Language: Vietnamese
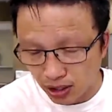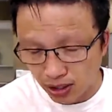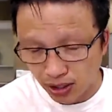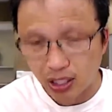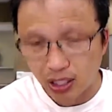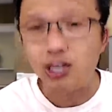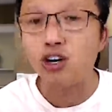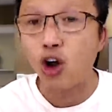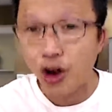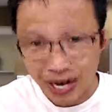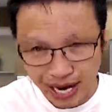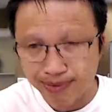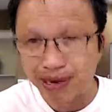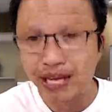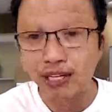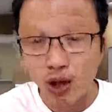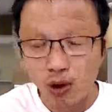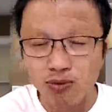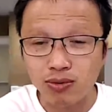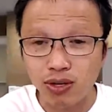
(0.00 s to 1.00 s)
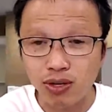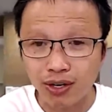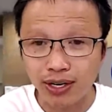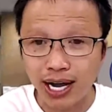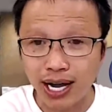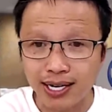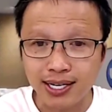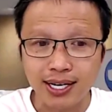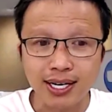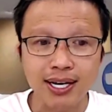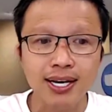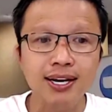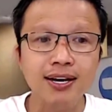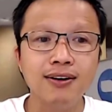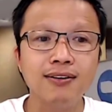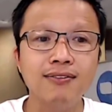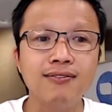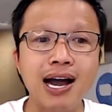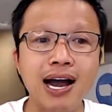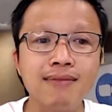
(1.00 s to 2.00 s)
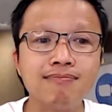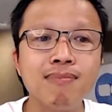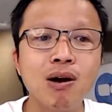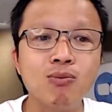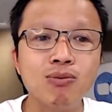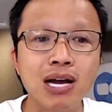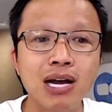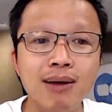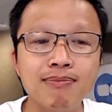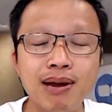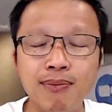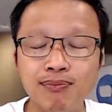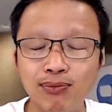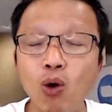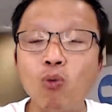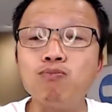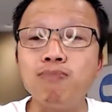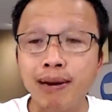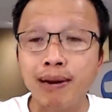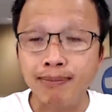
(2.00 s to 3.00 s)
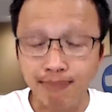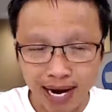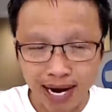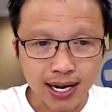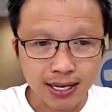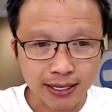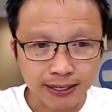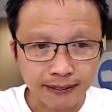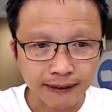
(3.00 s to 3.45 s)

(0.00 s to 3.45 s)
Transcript: cứ có điểm là tốt ok và anh mong là em làm tốt mạnh mẽ hơn